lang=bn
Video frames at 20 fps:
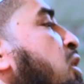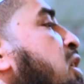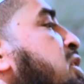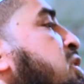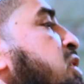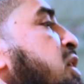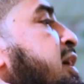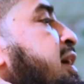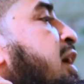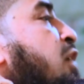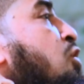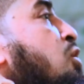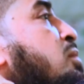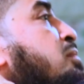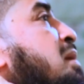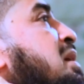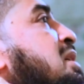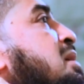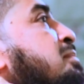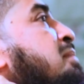বলেছিলেন এখন
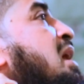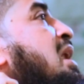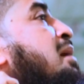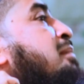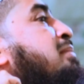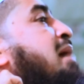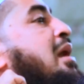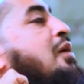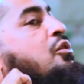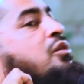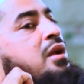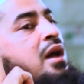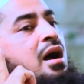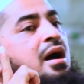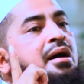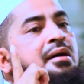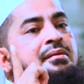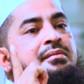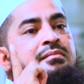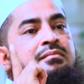বাজে বেলা বারোটা
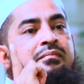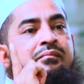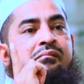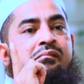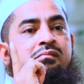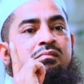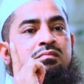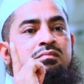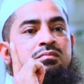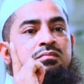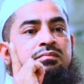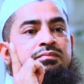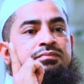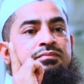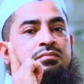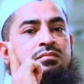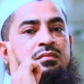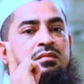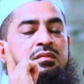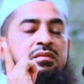
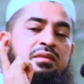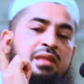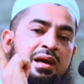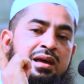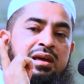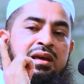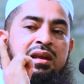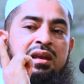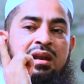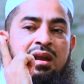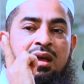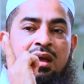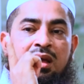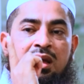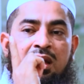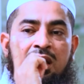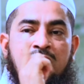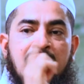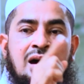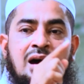দেখেন
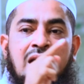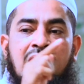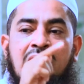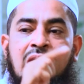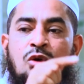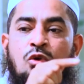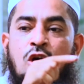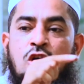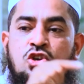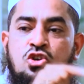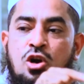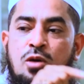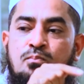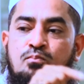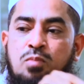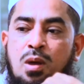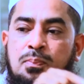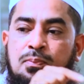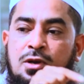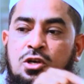আল্লাহ
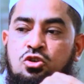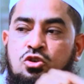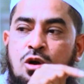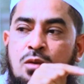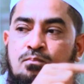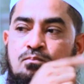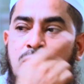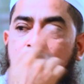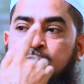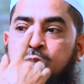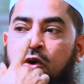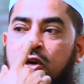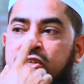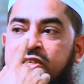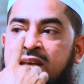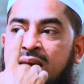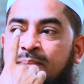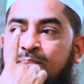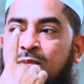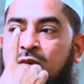অসম্ভবকে সম্ভব
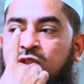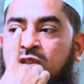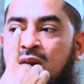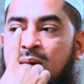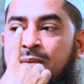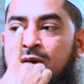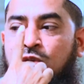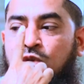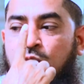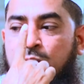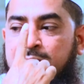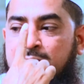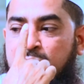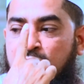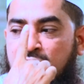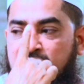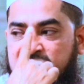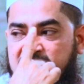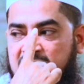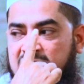করেছে একমাত্র আমার নবীর
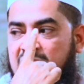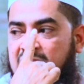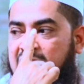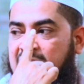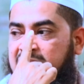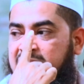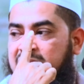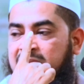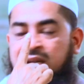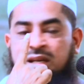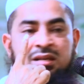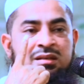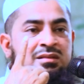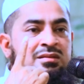মর্যাদার খাতিরে